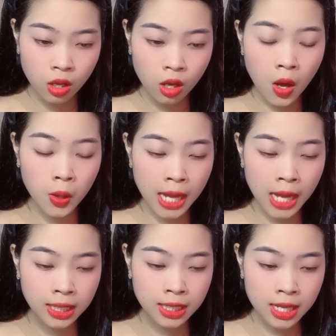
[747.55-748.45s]
Họ
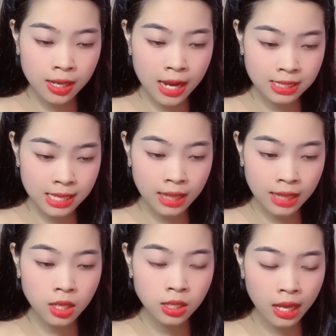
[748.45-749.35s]
thản nhiên đánh giá
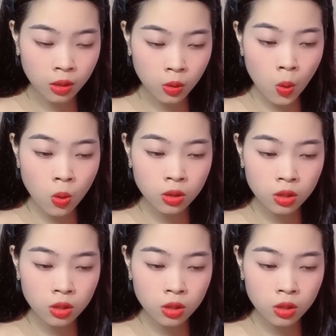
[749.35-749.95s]
thân thể cô.